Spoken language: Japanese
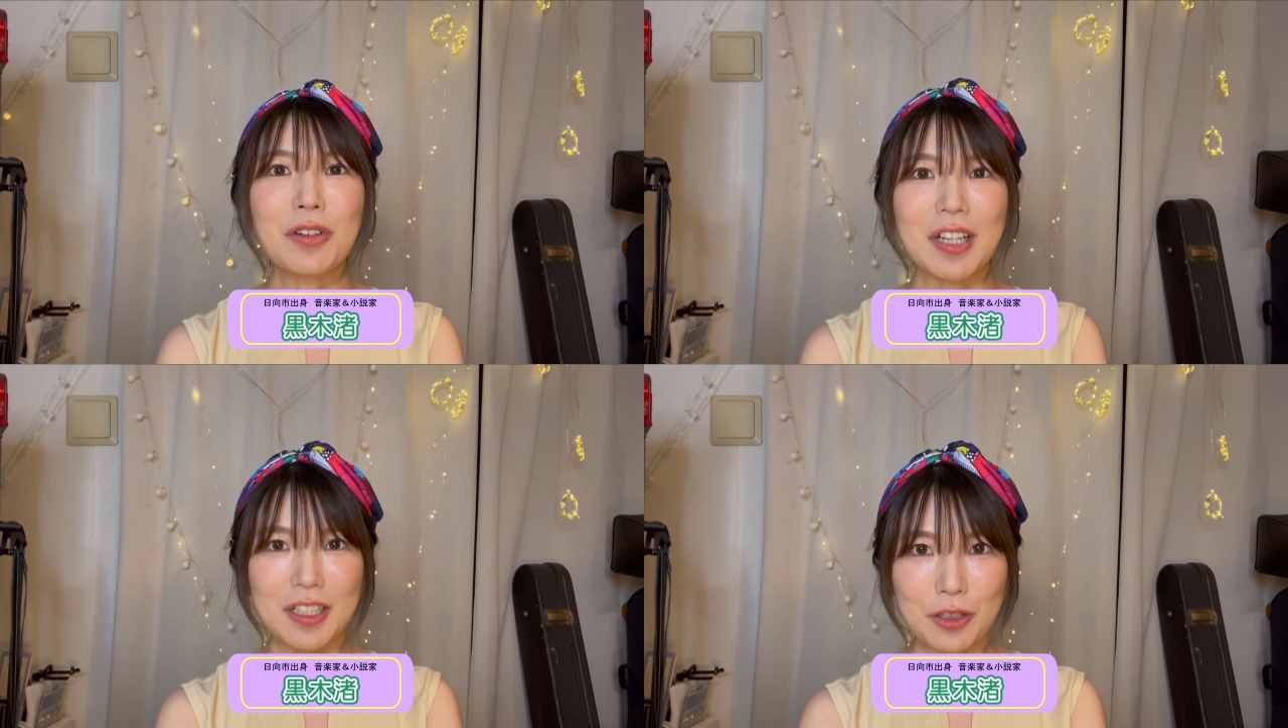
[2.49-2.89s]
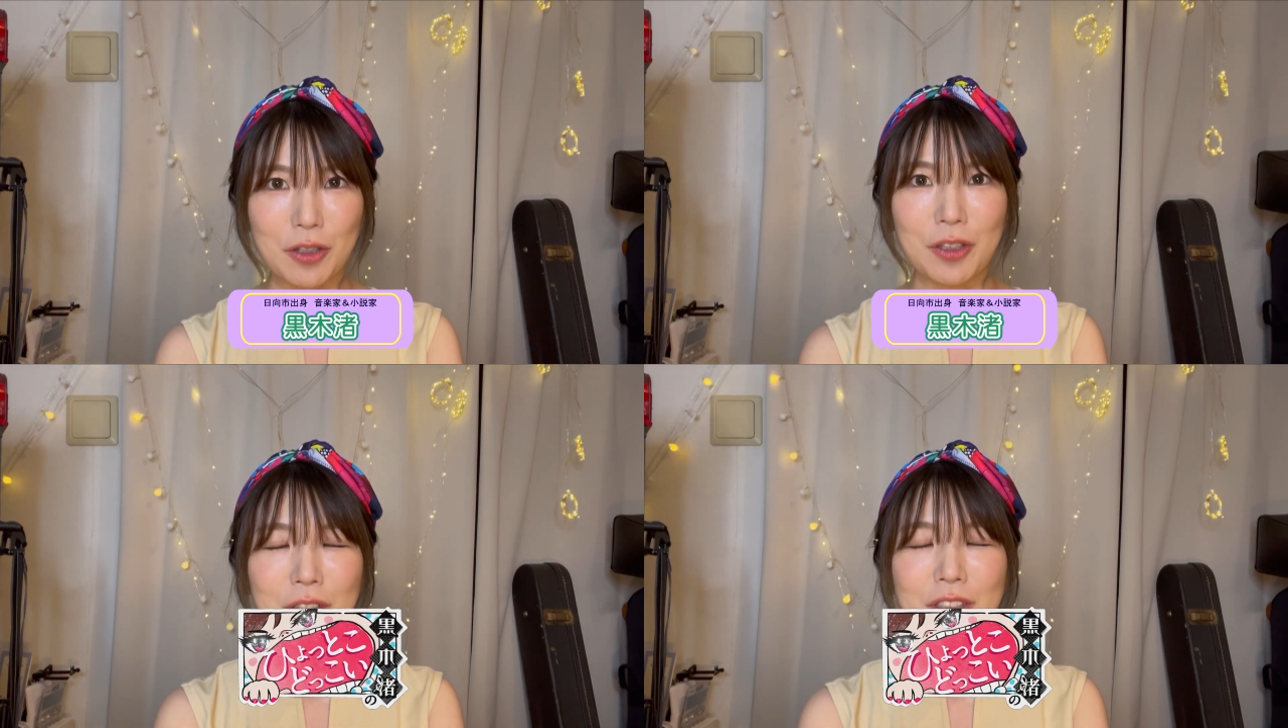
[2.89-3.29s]
今回
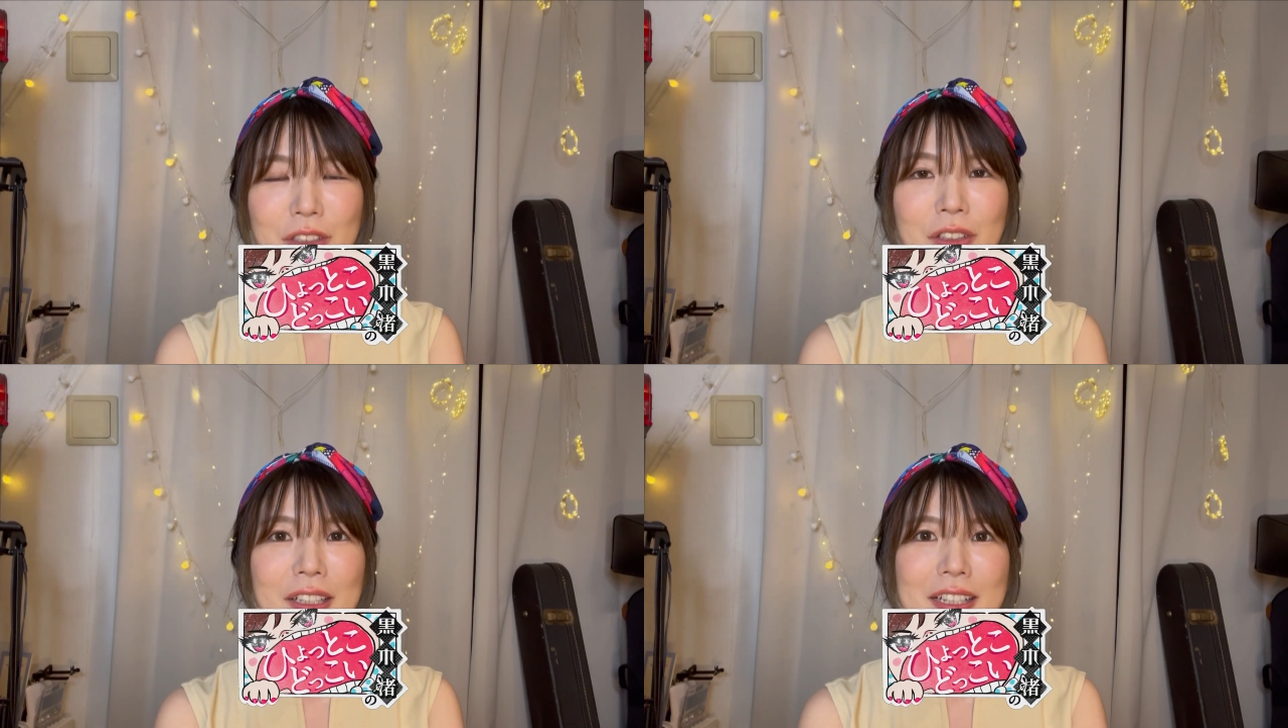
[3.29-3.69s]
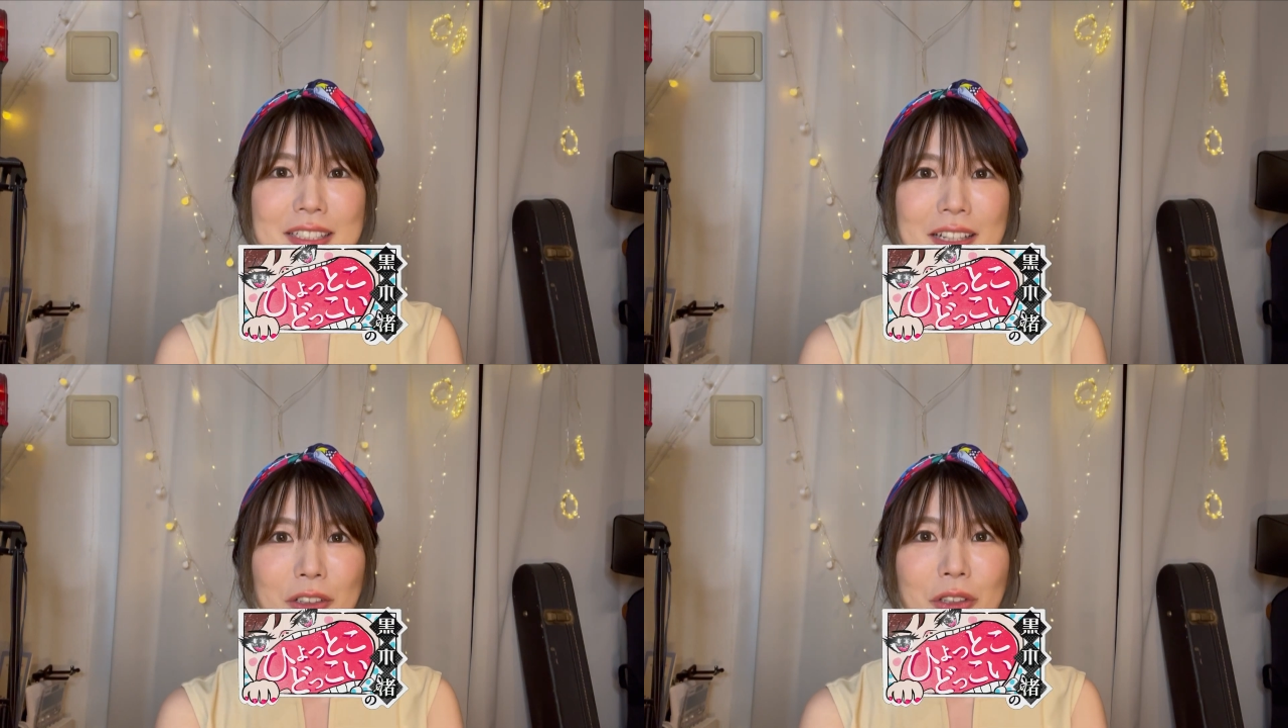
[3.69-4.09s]
の黒木
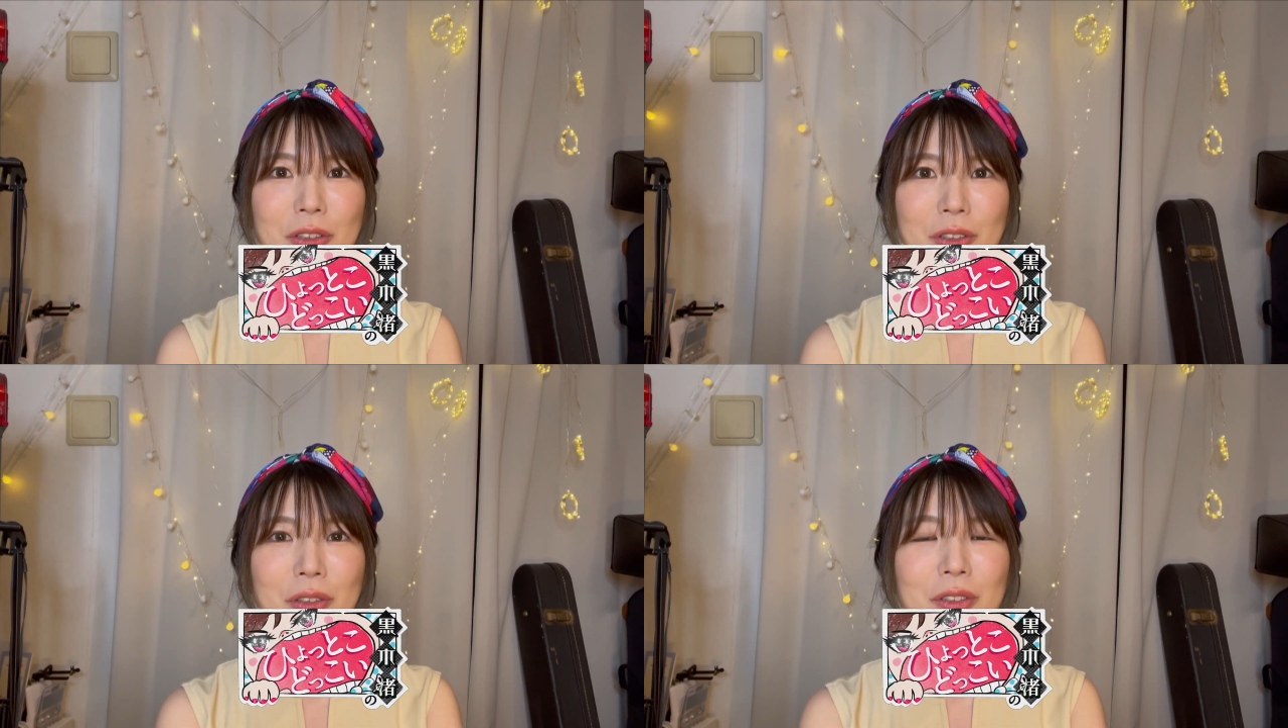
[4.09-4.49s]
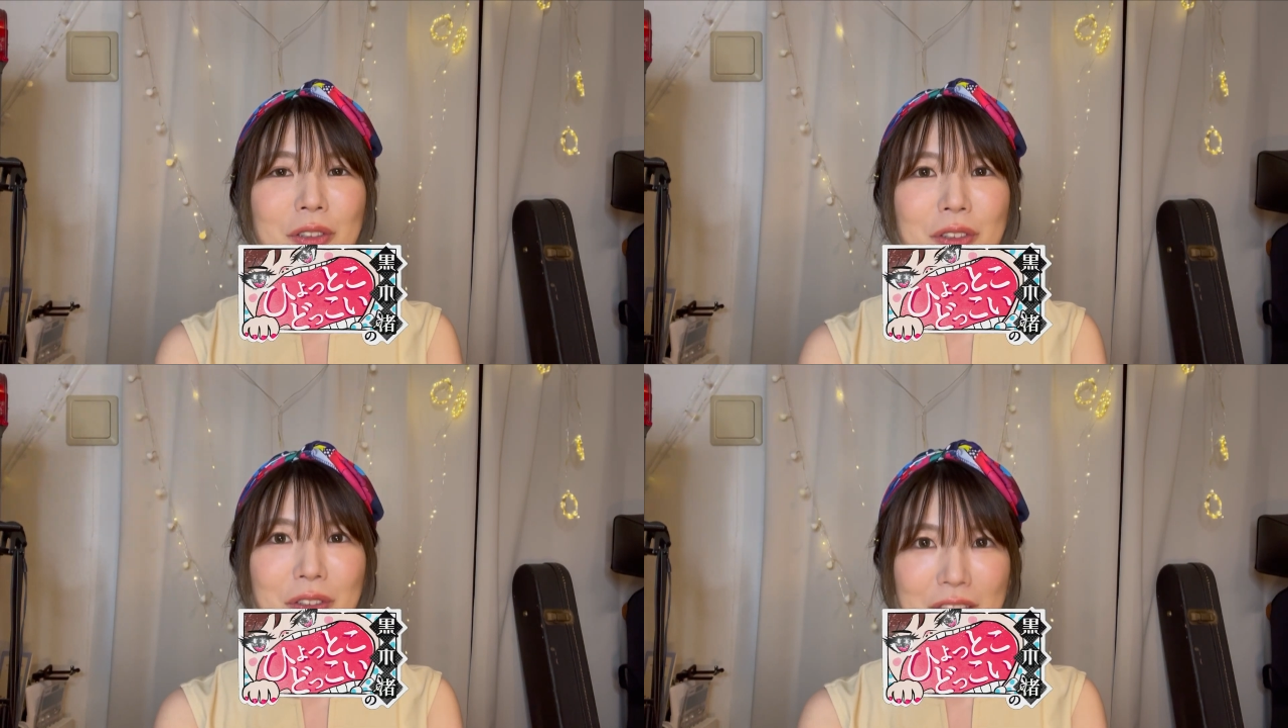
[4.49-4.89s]
渚のひょっとこ
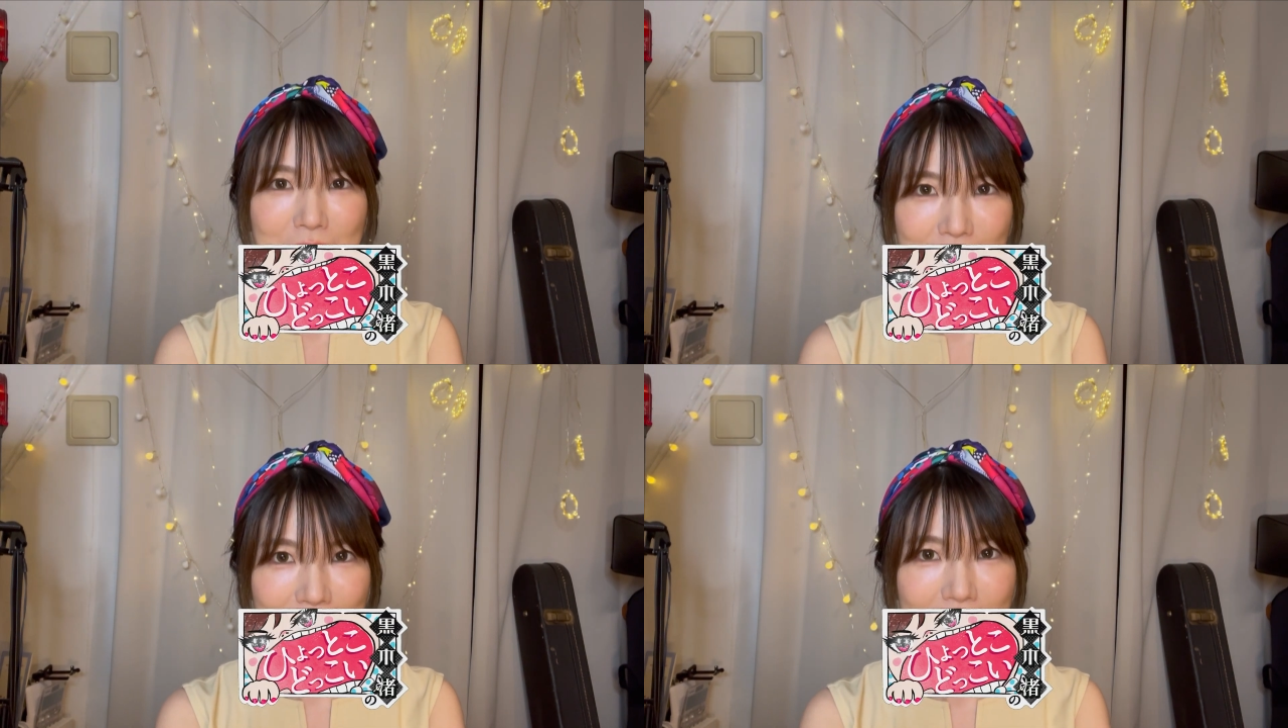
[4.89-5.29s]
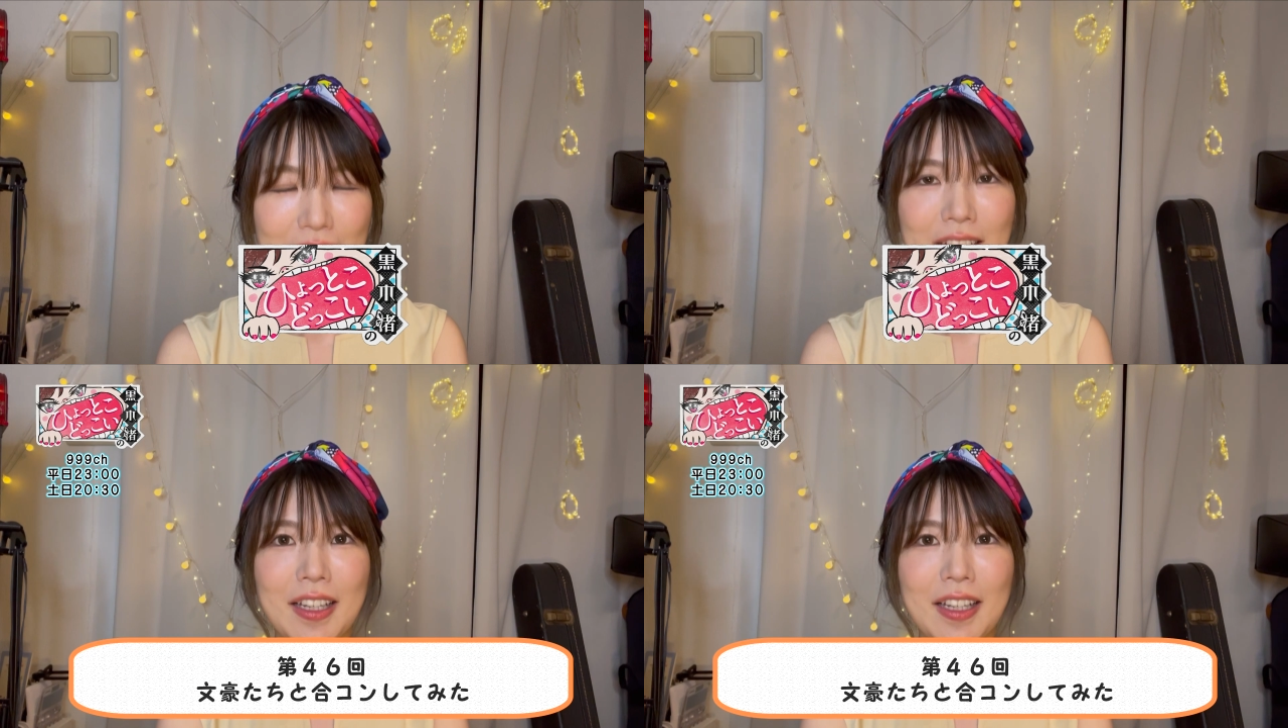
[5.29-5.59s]
どっこいでは、